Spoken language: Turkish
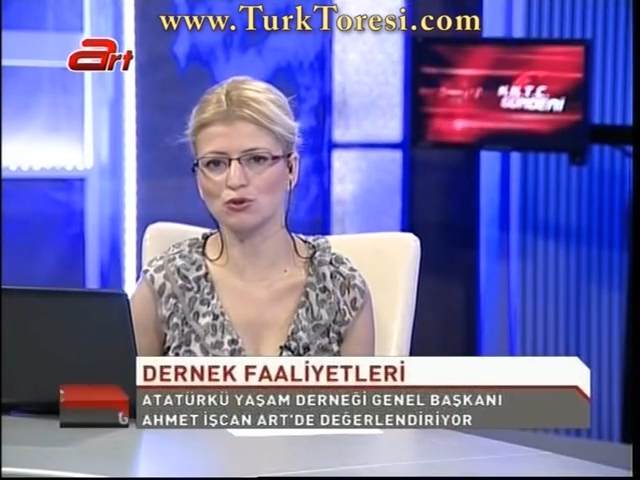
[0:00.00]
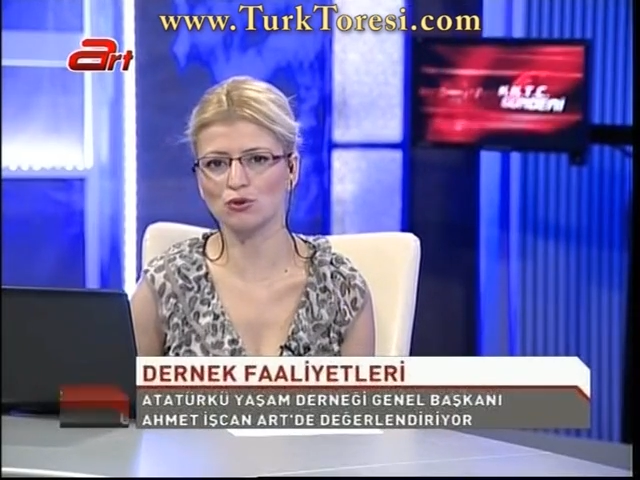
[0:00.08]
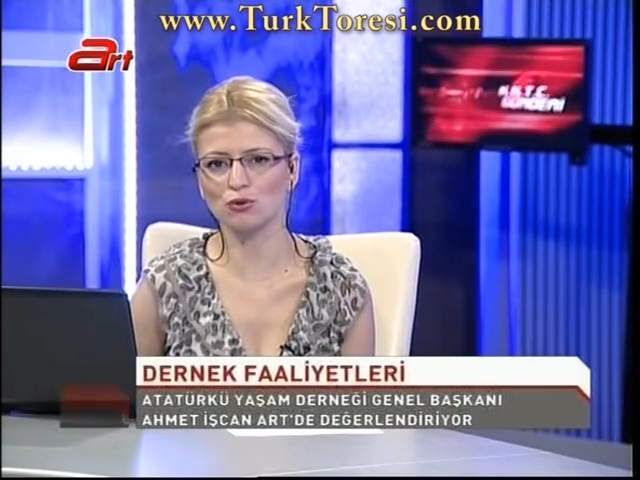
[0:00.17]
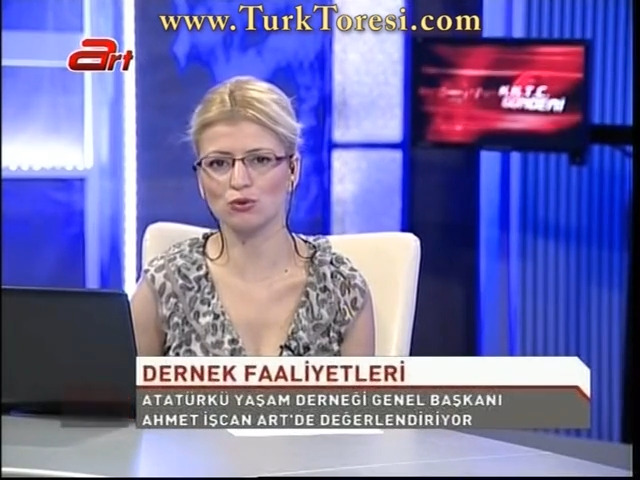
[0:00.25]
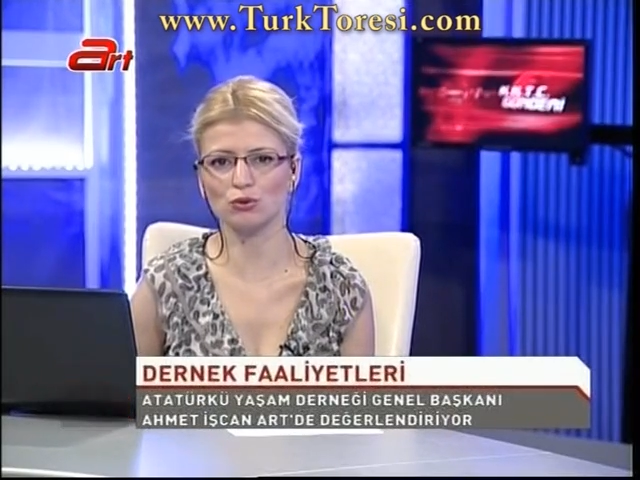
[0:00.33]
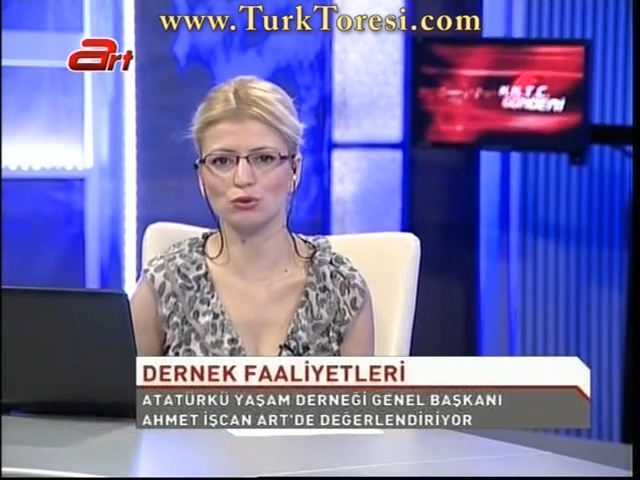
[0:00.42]

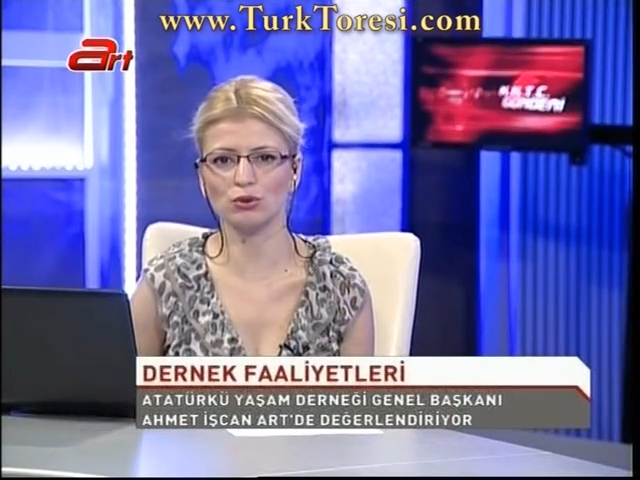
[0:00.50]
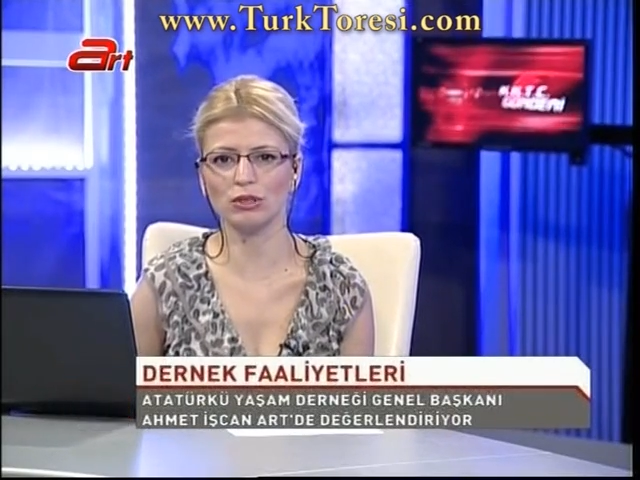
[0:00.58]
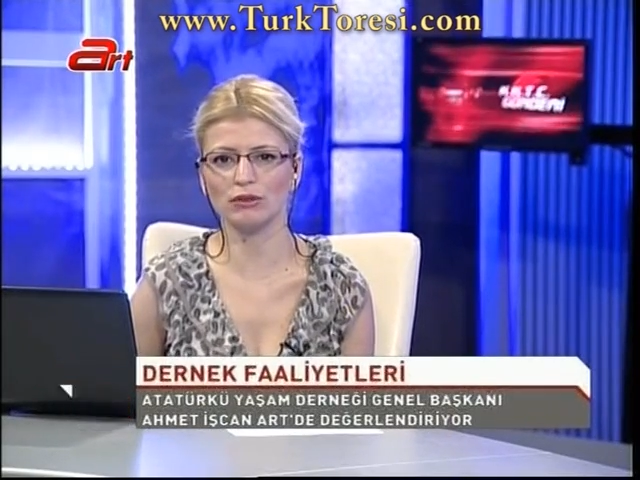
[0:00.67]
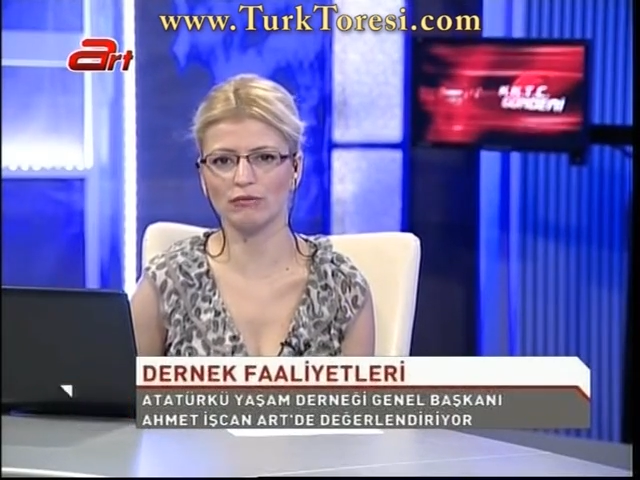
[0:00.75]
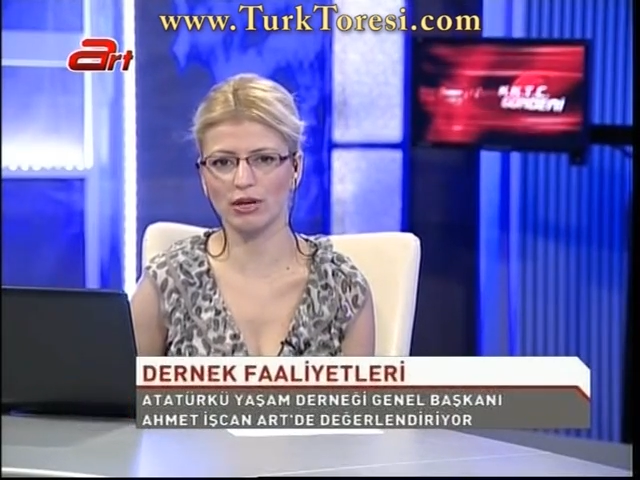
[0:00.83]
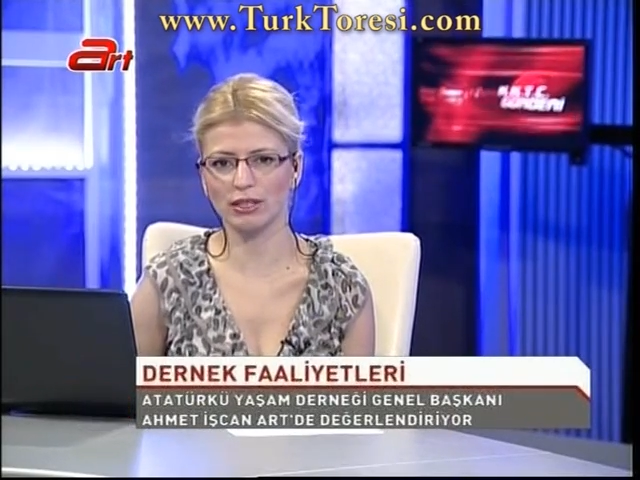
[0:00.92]

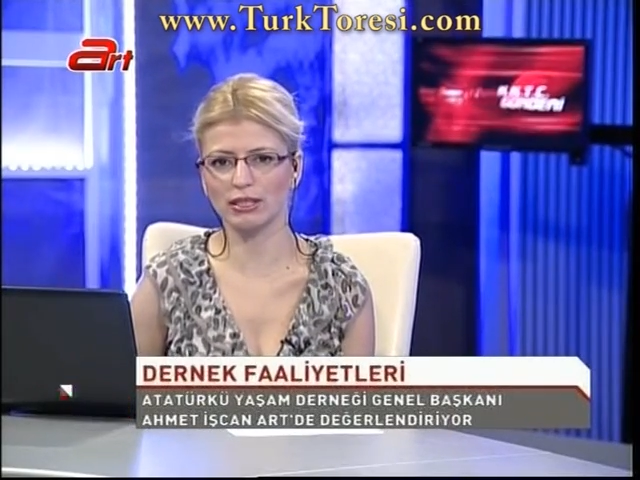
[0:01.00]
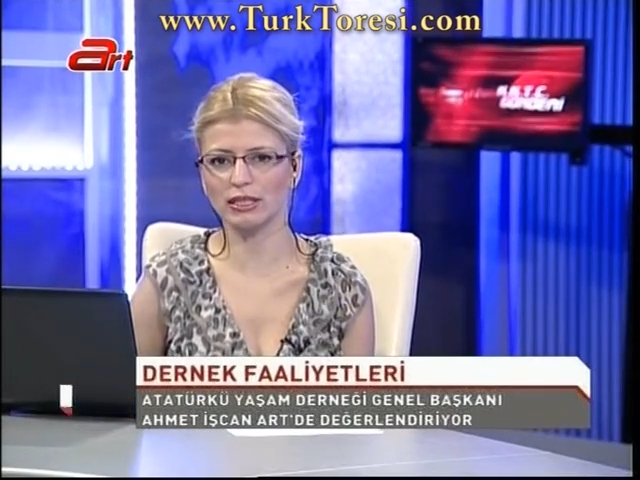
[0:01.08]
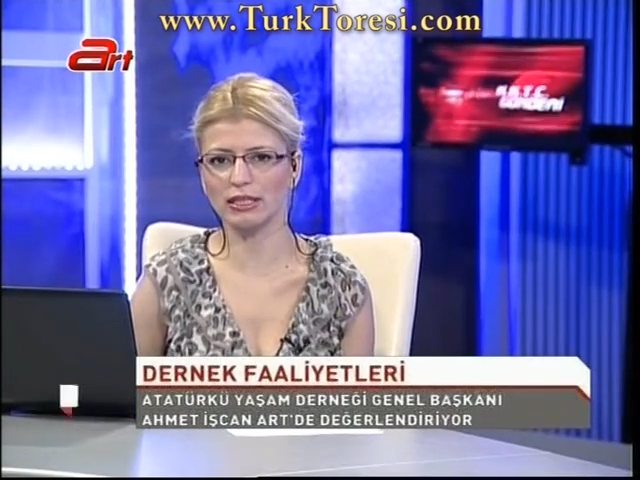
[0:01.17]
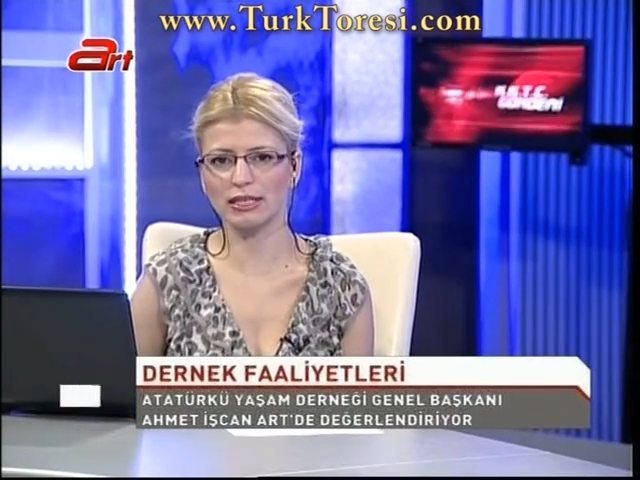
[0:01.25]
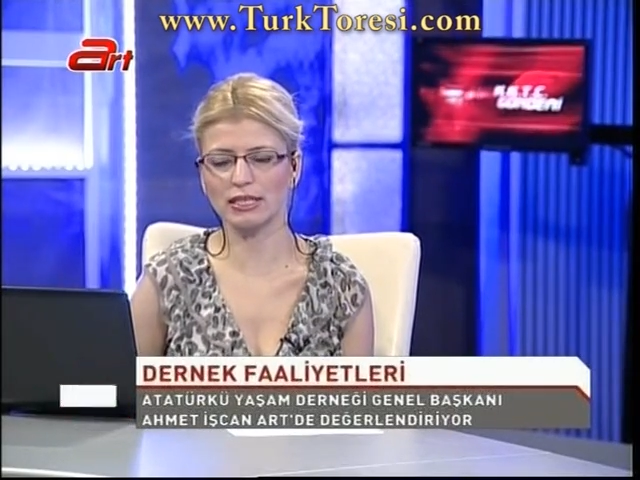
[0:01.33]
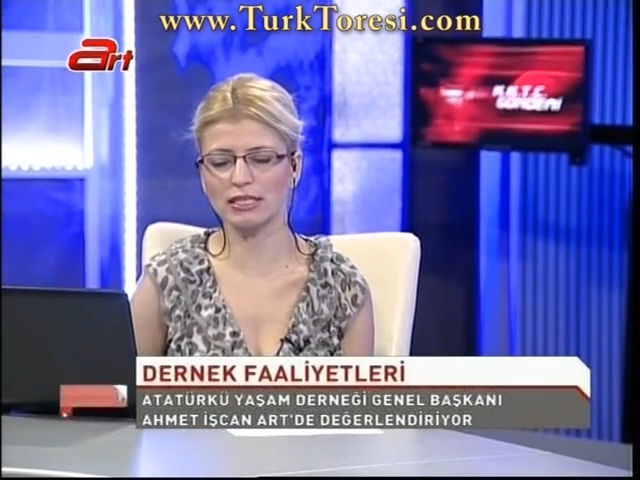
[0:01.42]
çözüldüğünü ifade
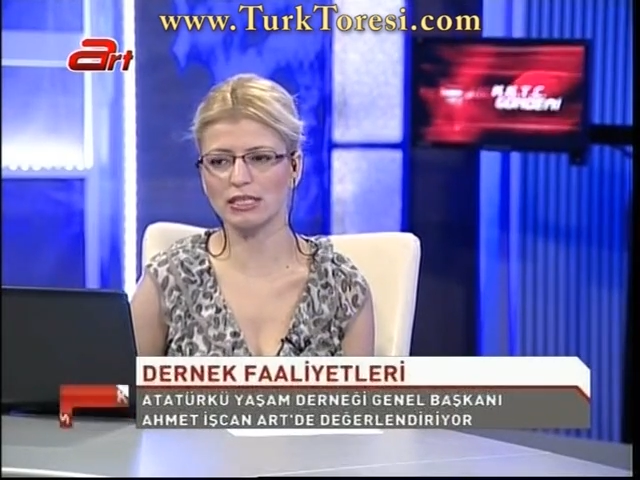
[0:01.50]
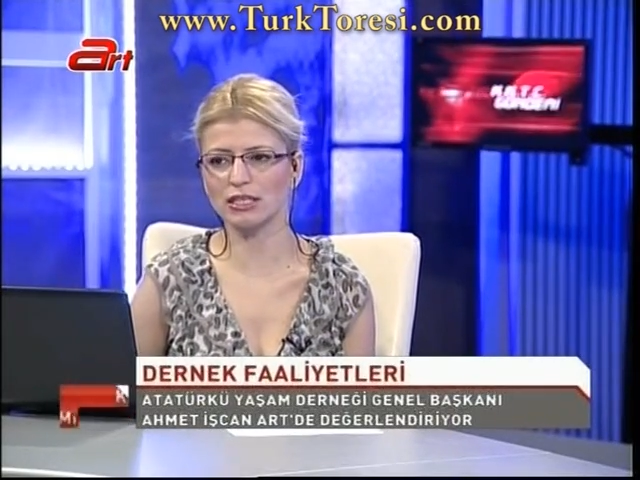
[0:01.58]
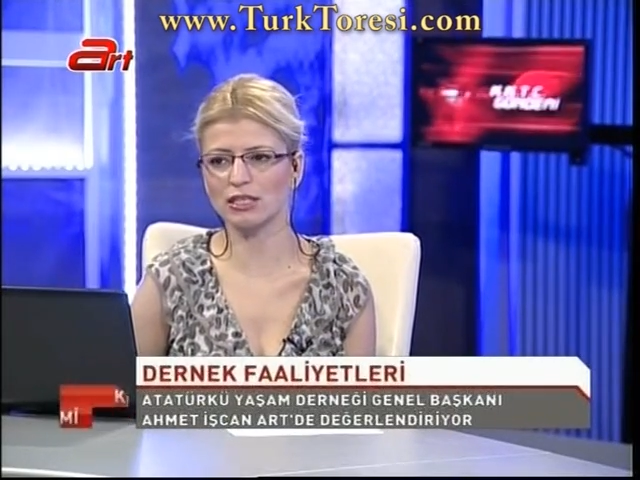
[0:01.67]
ederek aslında